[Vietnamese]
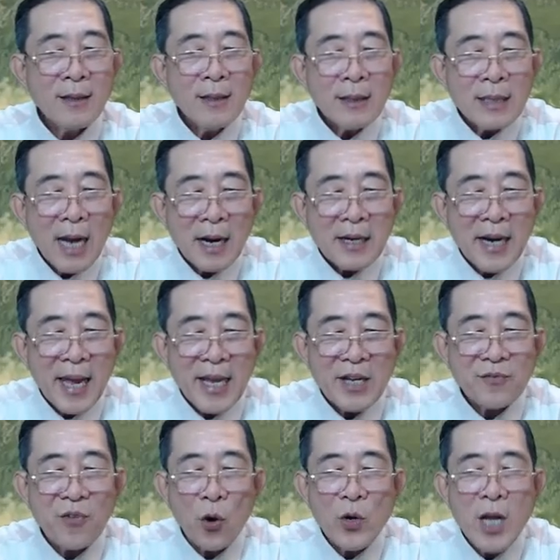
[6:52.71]
Lần này
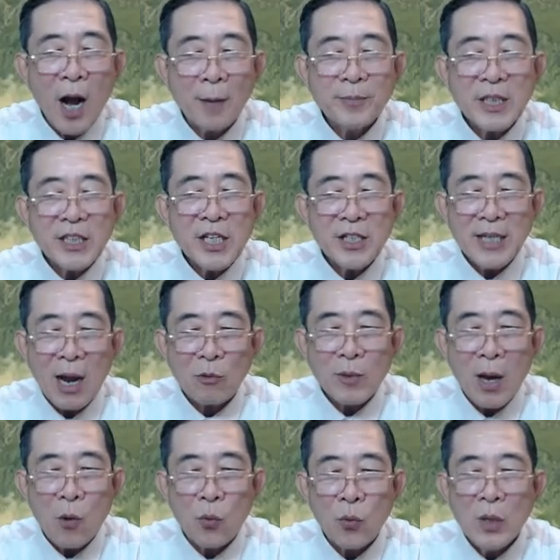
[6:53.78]
phối hợp với thiên đạo
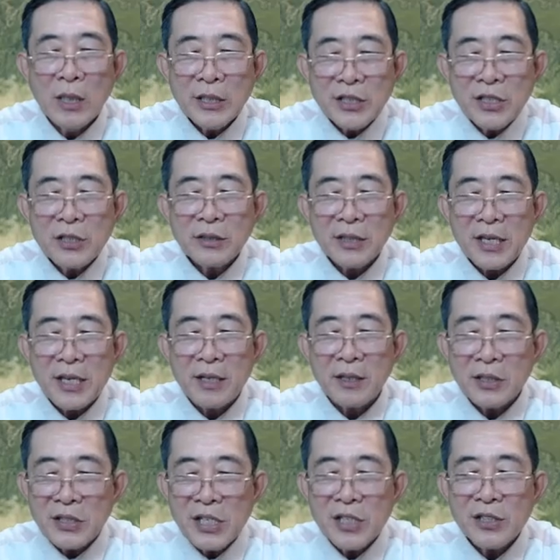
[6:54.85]
lâu, trước tiên
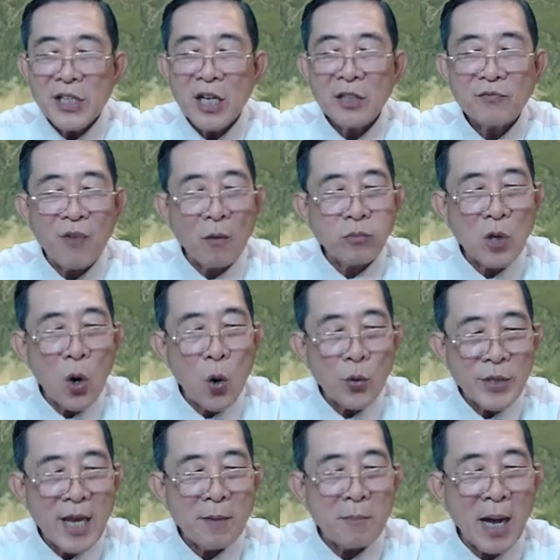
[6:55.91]
giết chết phong đồ
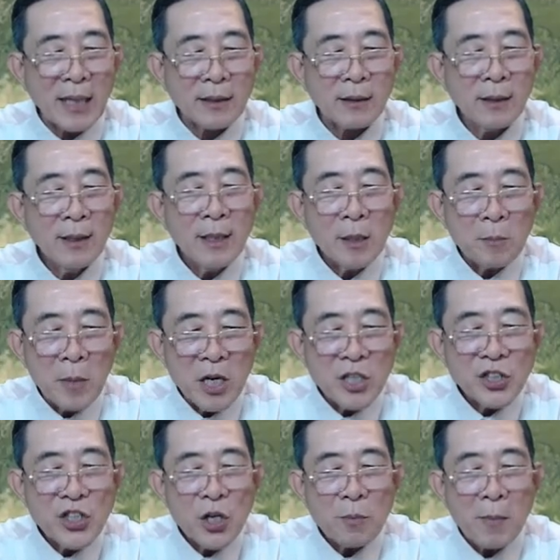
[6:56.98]
nhất mạch, mượn
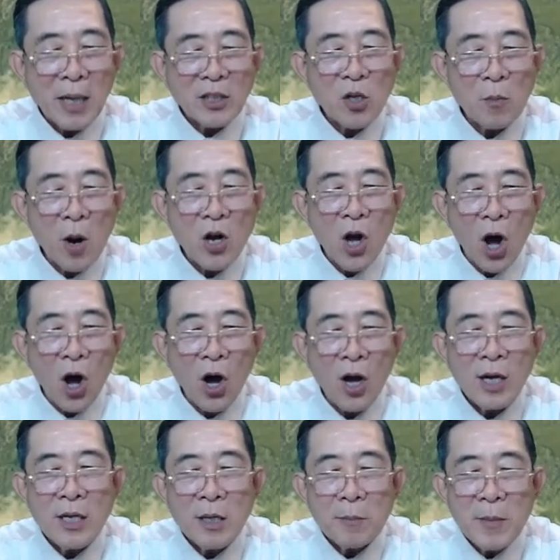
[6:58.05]
sức mạnh của bọn
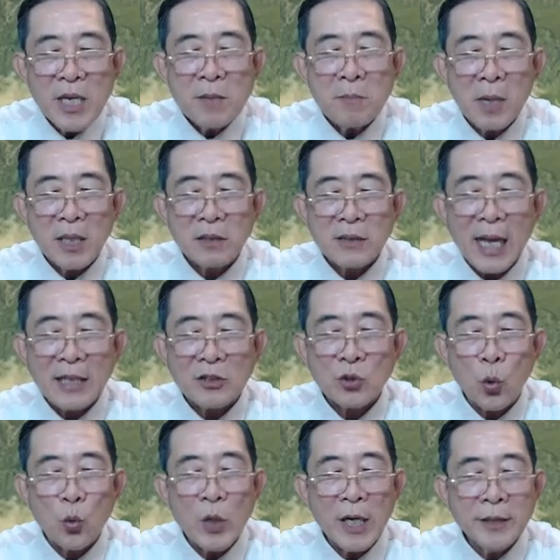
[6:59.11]
họ biến mình thành
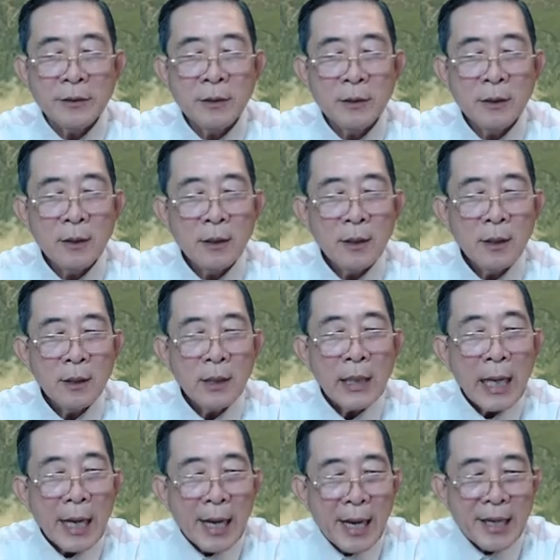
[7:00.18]
thủ lĩnh.
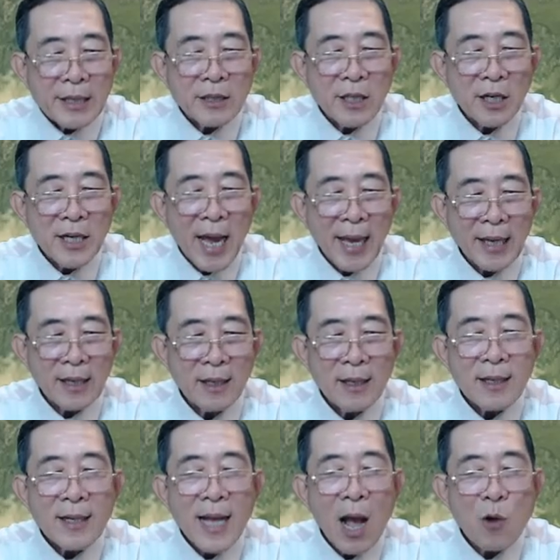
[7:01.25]
Nghĩ tới đây,
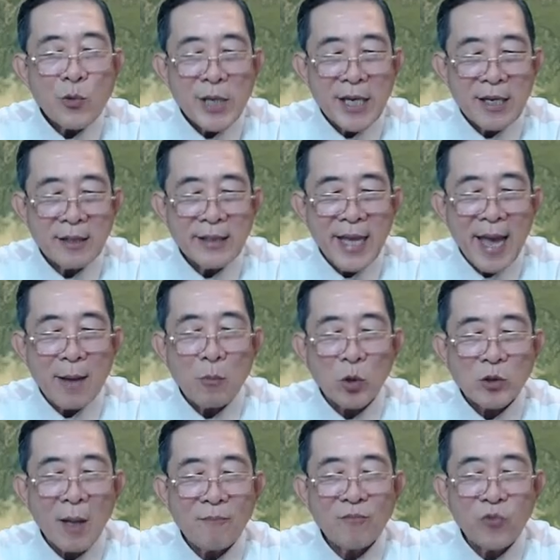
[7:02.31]
Cao Diễn vẽ một
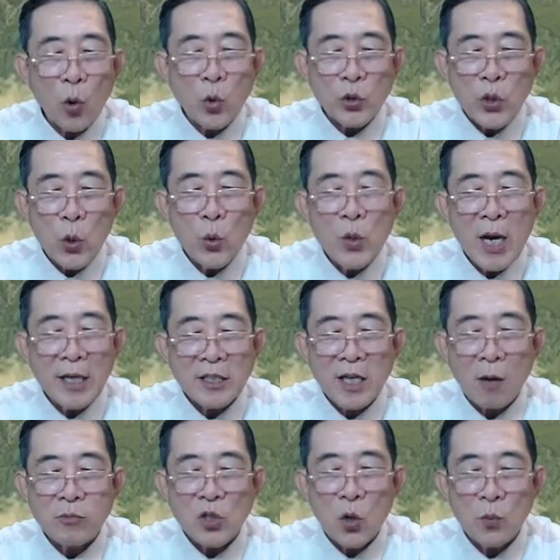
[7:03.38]
tấm phù chú lên
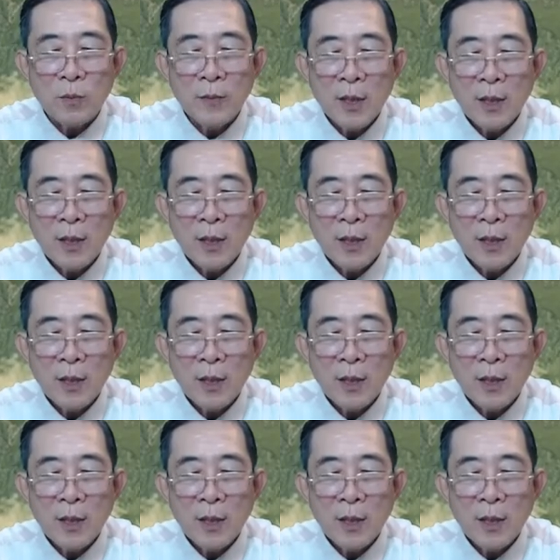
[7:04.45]
không trung.